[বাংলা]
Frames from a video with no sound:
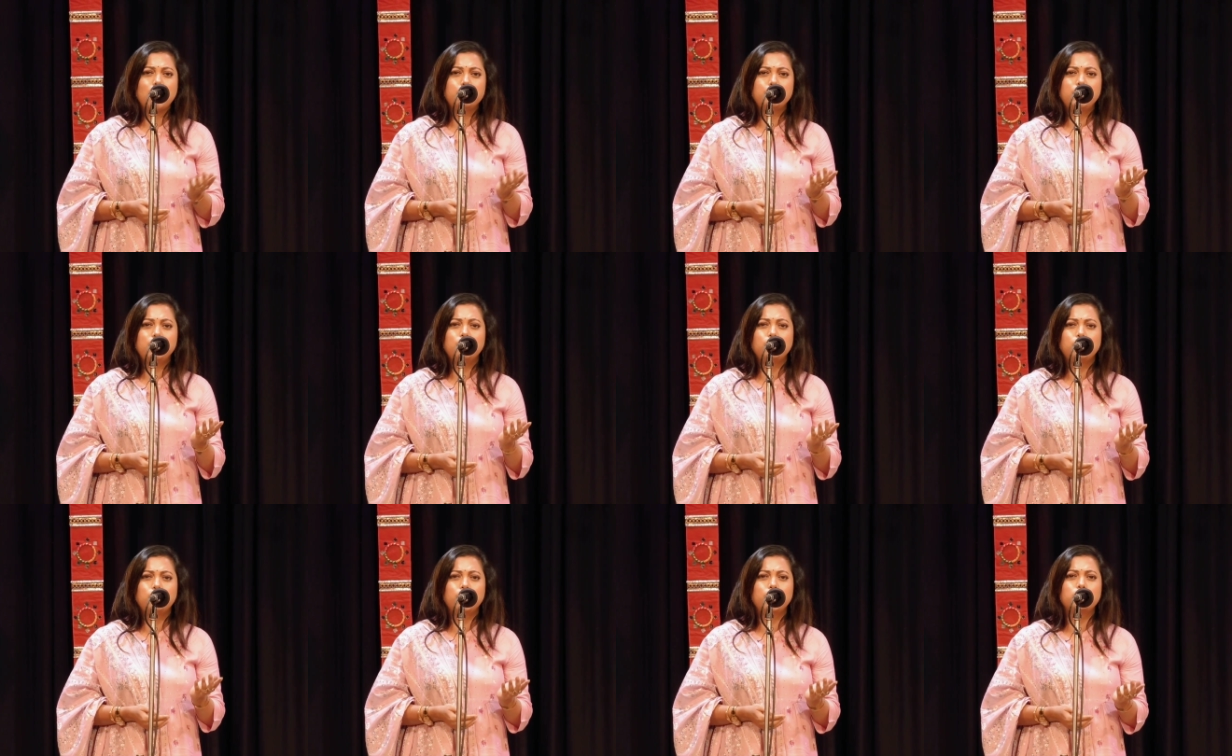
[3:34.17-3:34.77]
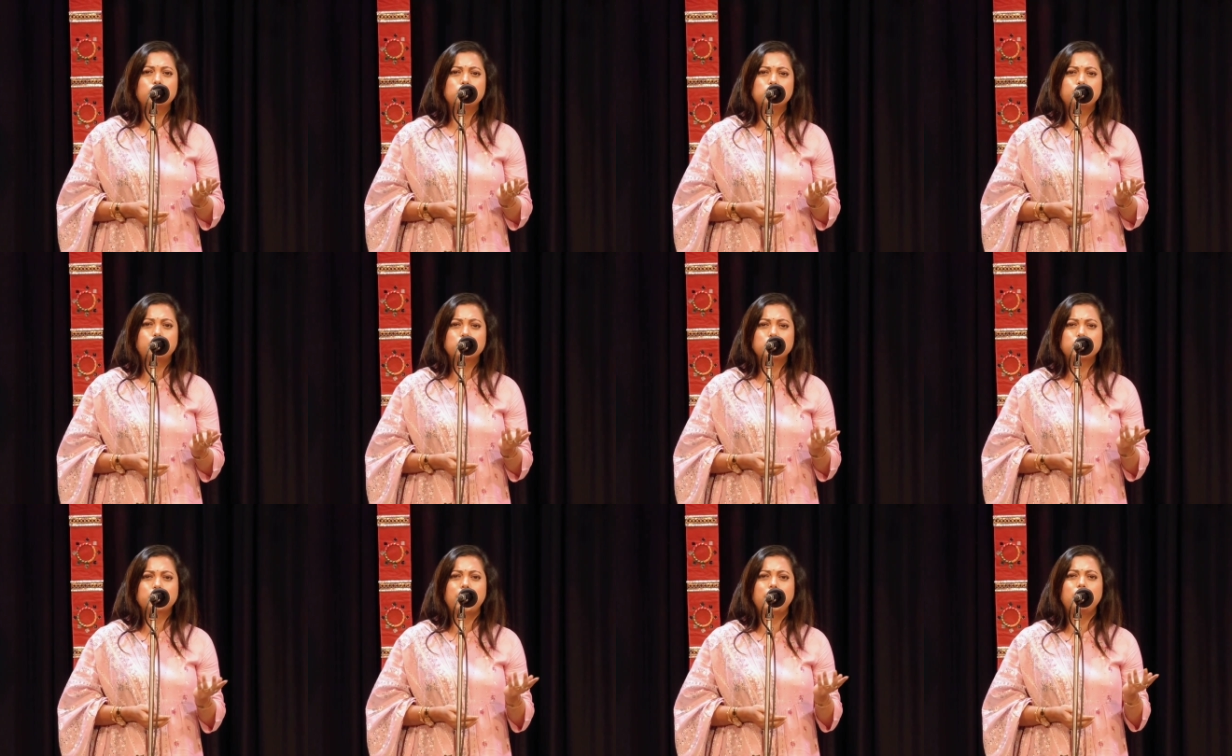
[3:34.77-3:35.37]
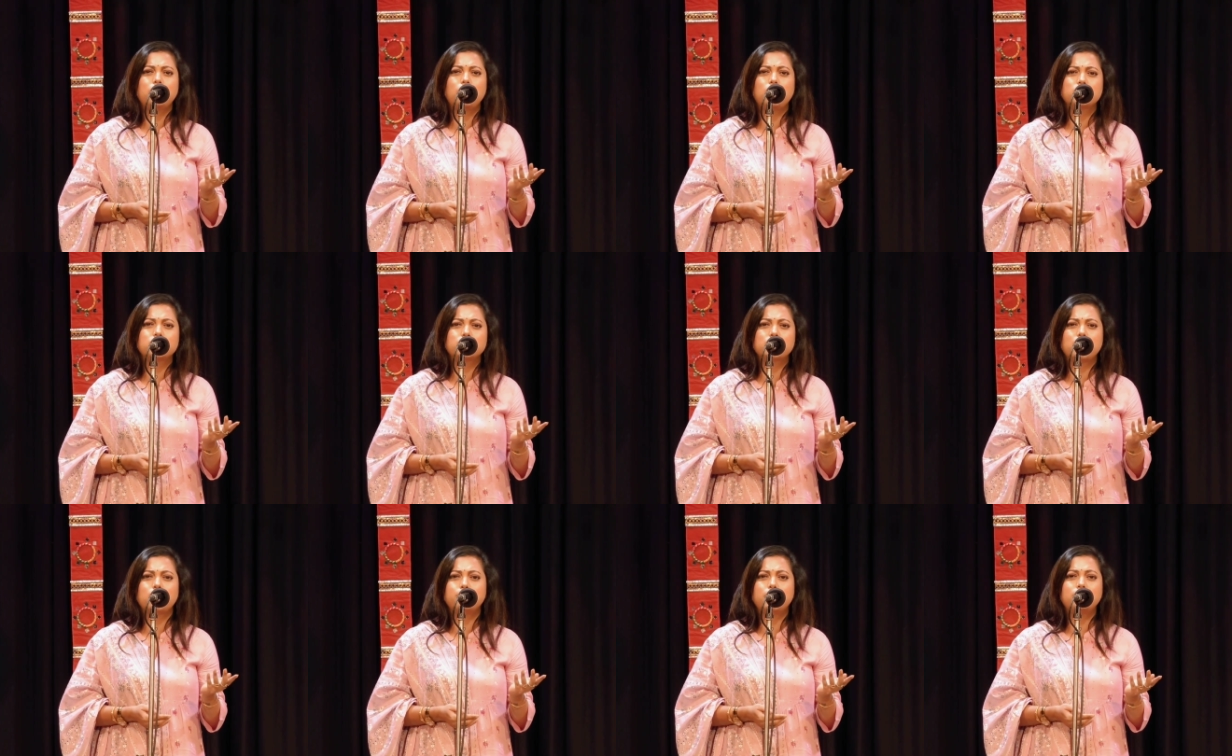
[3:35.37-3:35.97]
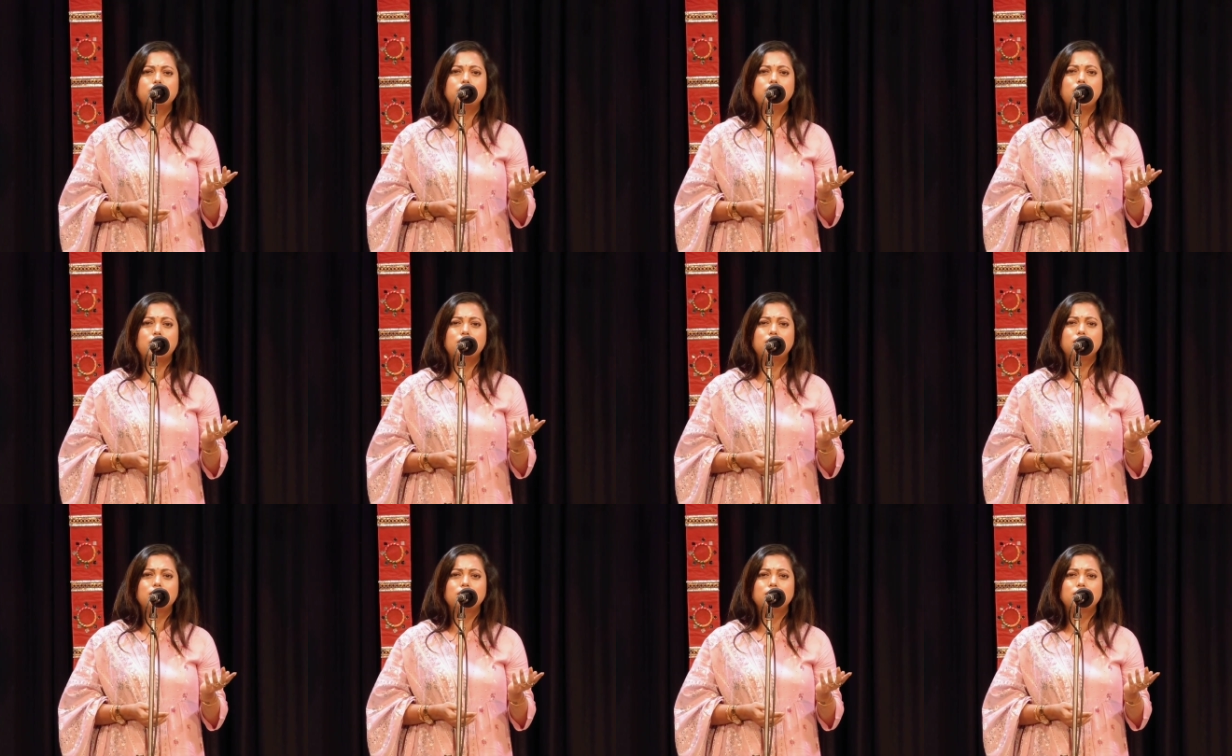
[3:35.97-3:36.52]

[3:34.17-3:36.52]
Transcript: আমি হয়ে উঠব সেই অসামান্যা